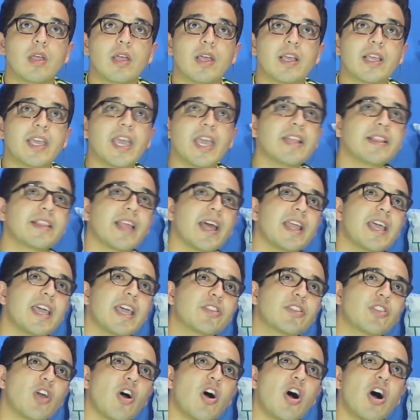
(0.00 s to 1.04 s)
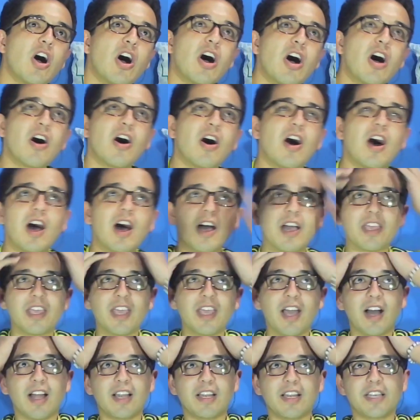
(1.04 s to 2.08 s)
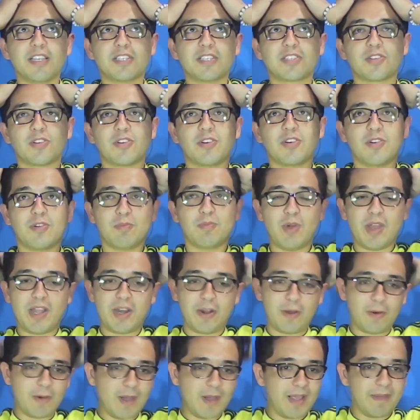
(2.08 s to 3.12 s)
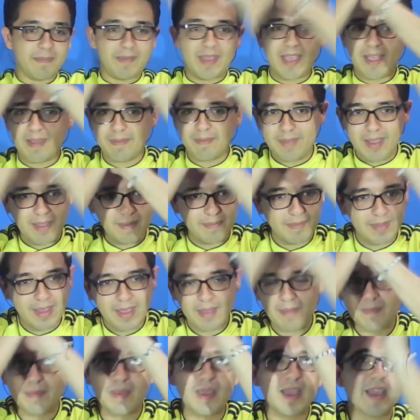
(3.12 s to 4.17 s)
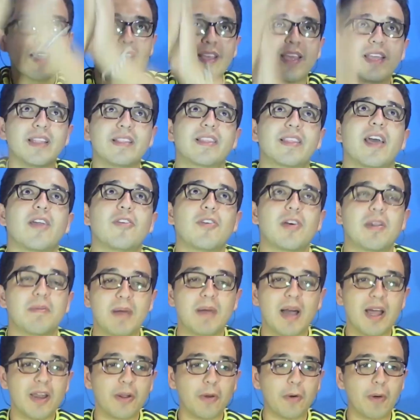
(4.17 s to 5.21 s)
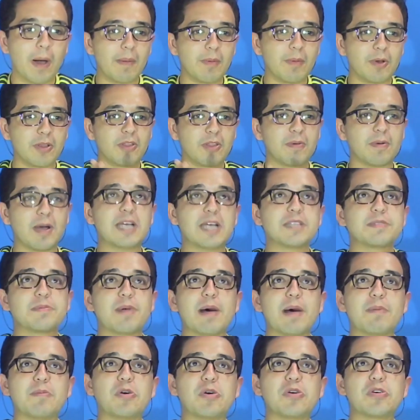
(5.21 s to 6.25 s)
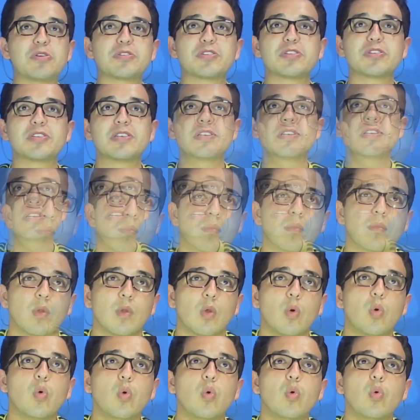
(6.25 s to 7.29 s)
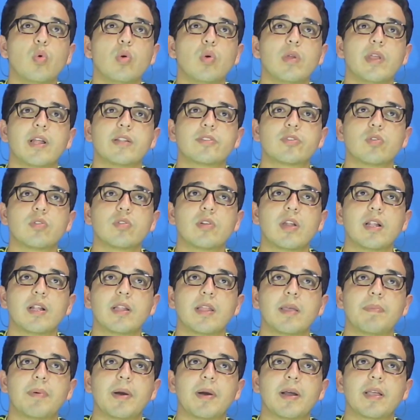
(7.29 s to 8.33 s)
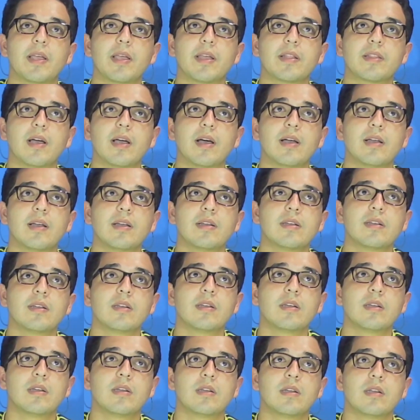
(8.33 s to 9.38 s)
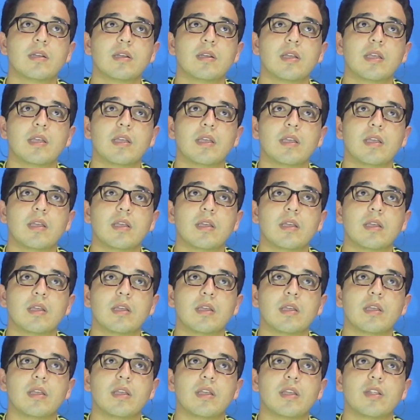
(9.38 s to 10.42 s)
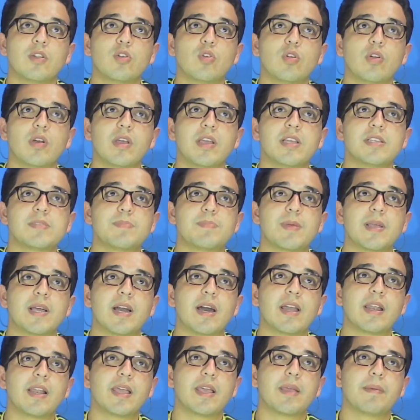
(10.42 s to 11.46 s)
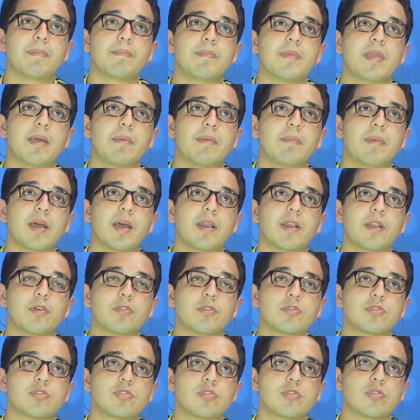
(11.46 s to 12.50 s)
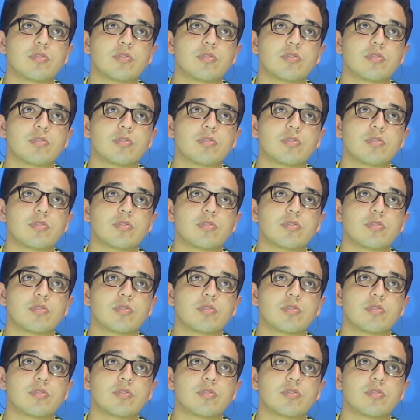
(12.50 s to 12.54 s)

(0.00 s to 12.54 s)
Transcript: Quinterito, ay Alison, bueno, ven, bien, bien, bien, bien, Quintero hermano, vamos nomás, vamos. Uy, el túnel de Paqueta! Y no lo dejes pegarle, bien Barrios.